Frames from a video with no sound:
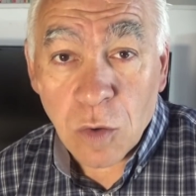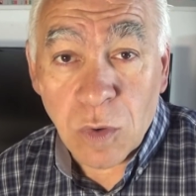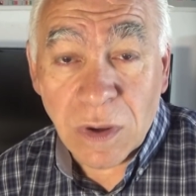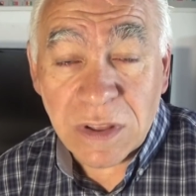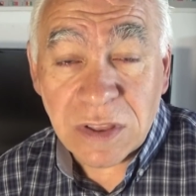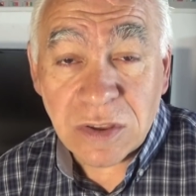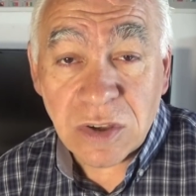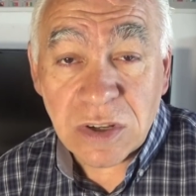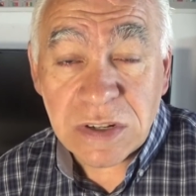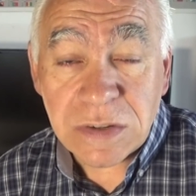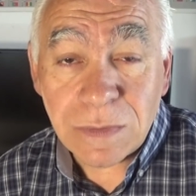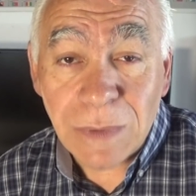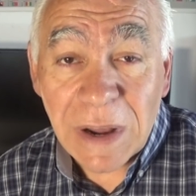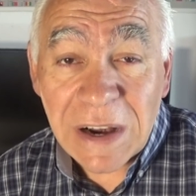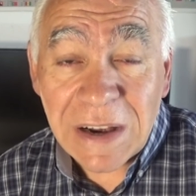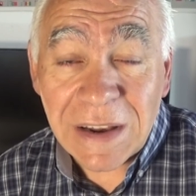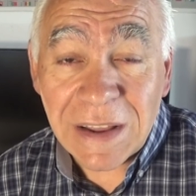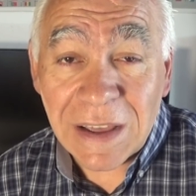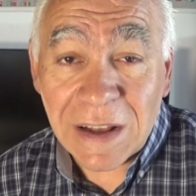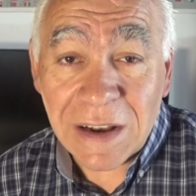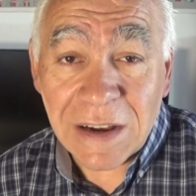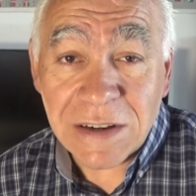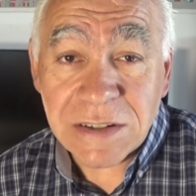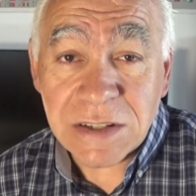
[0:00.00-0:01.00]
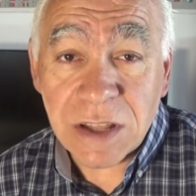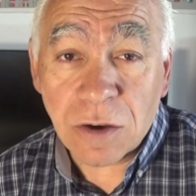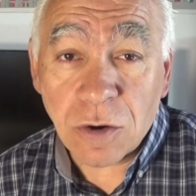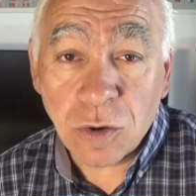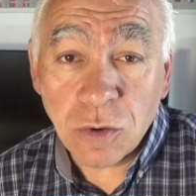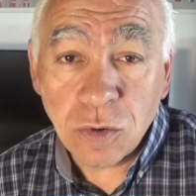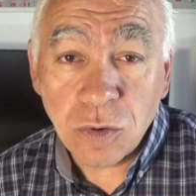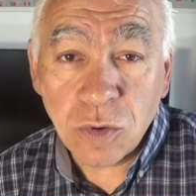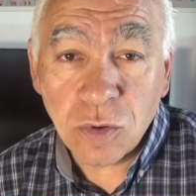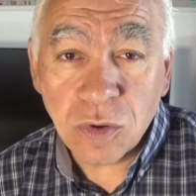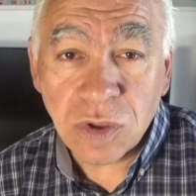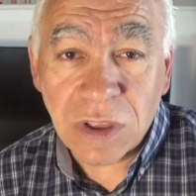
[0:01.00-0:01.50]
Cuantas más reglas de
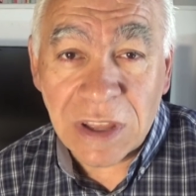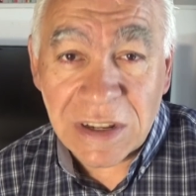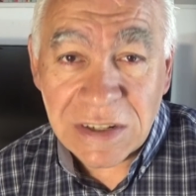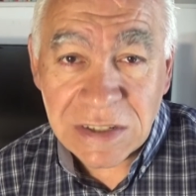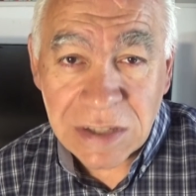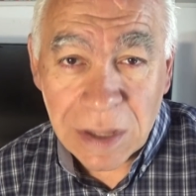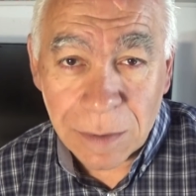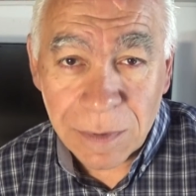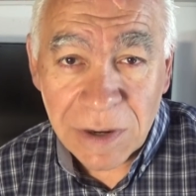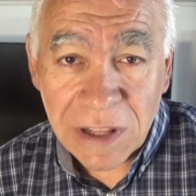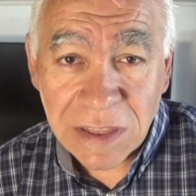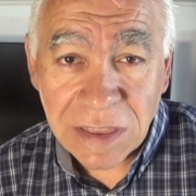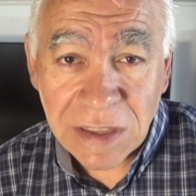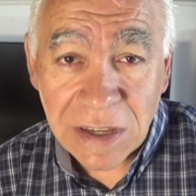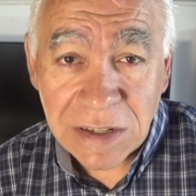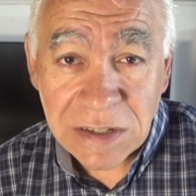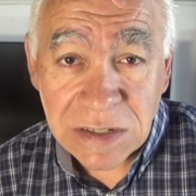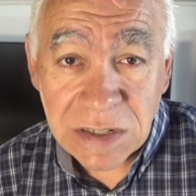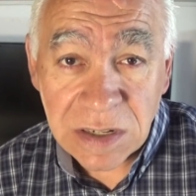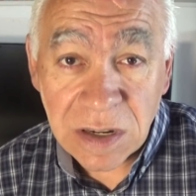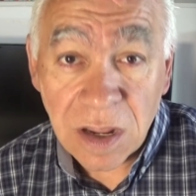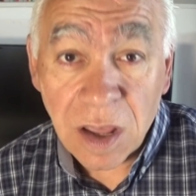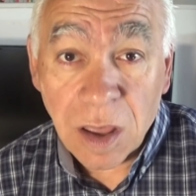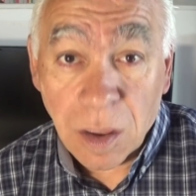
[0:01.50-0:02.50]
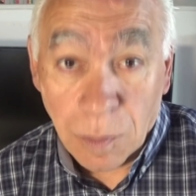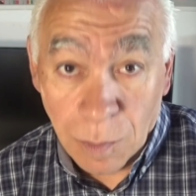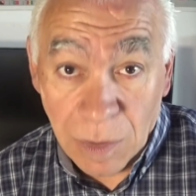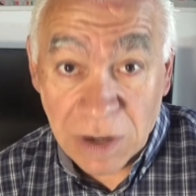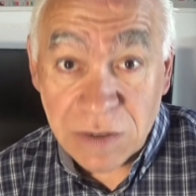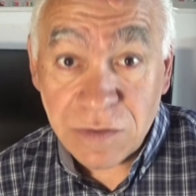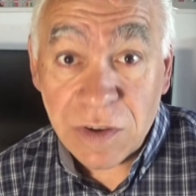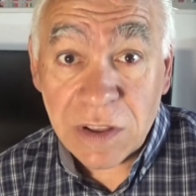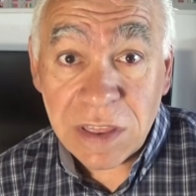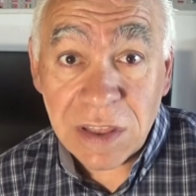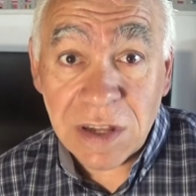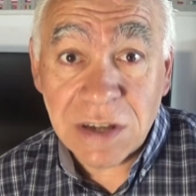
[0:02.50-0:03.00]
conducta establezcas,
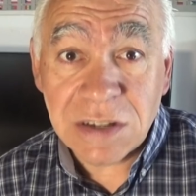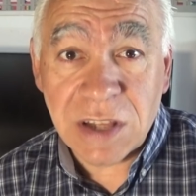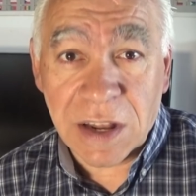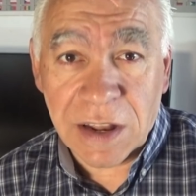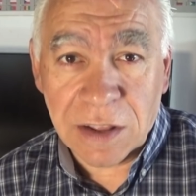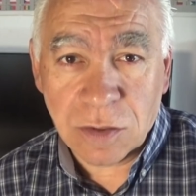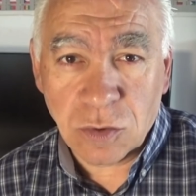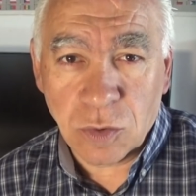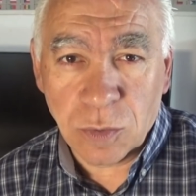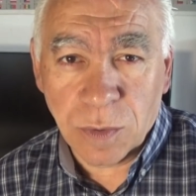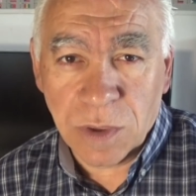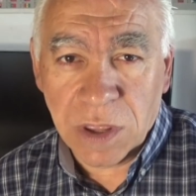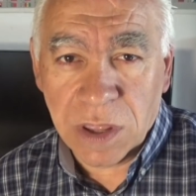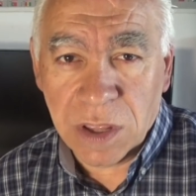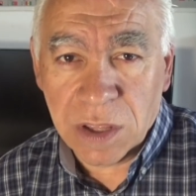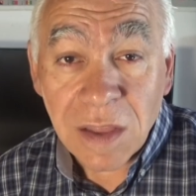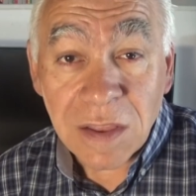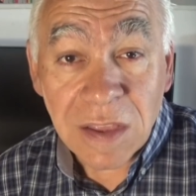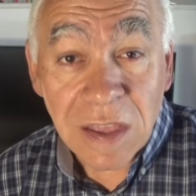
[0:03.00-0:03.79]
más fácil será tu vida.